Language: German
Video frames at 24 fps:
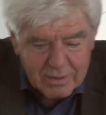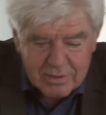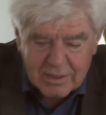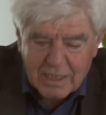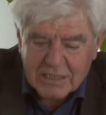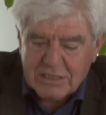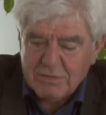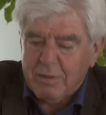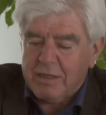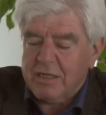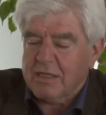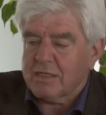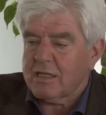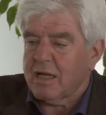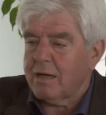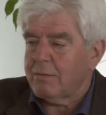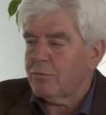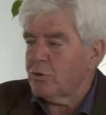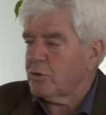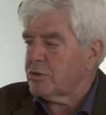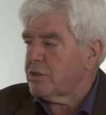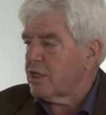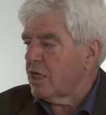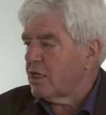Das, meine
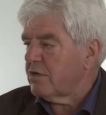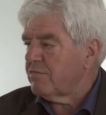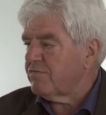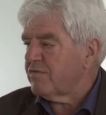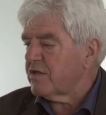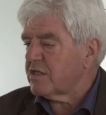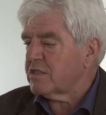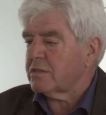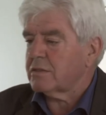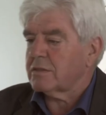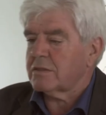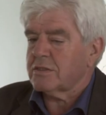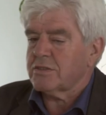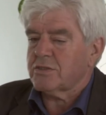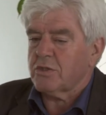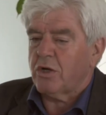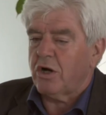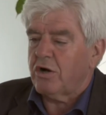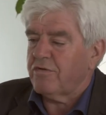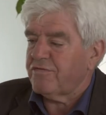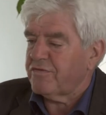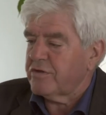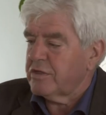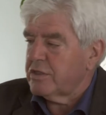Damen und Herren, wird,
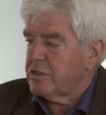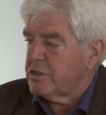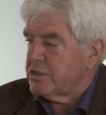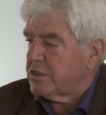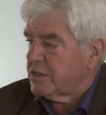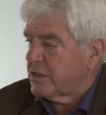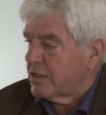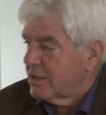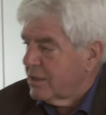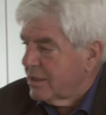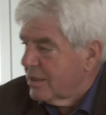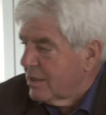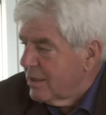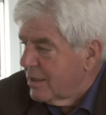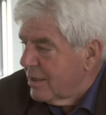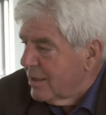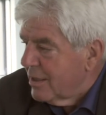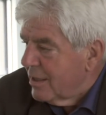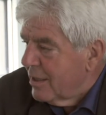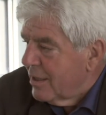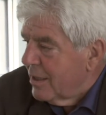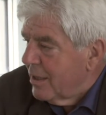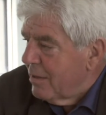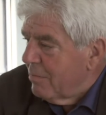so hoffe ich,
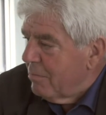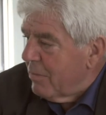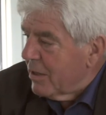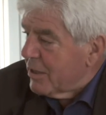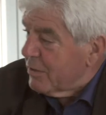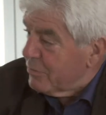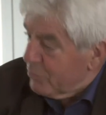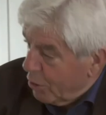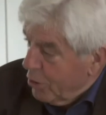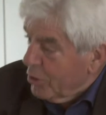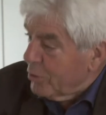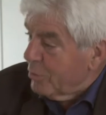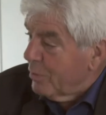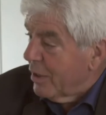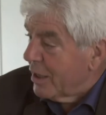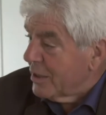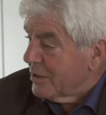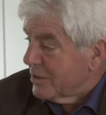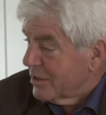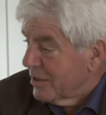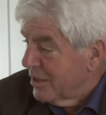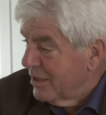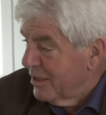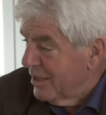bei dem neuen
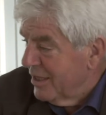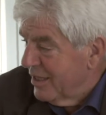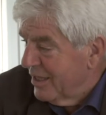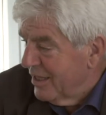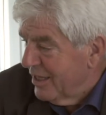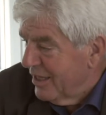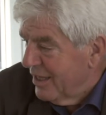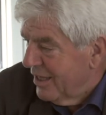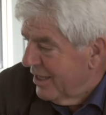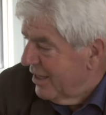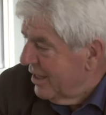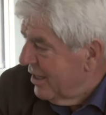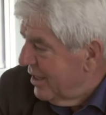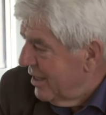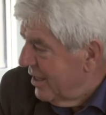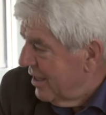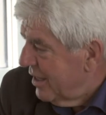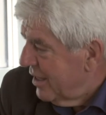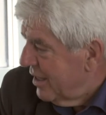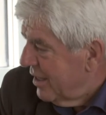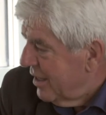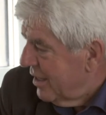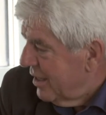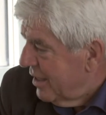Band
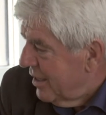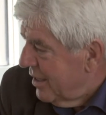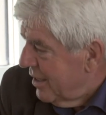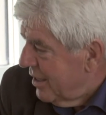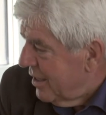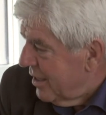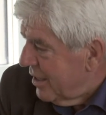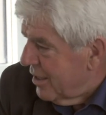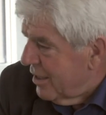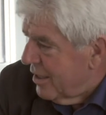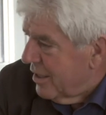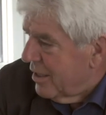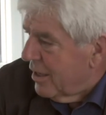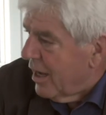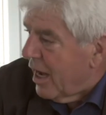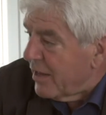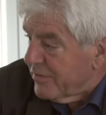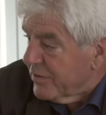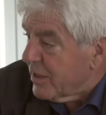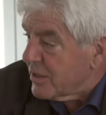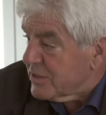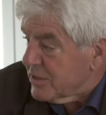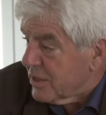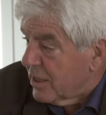äh,
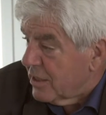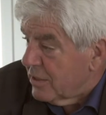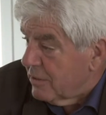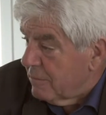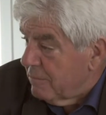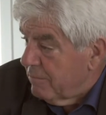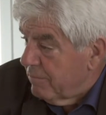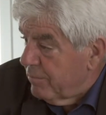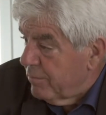anders sein.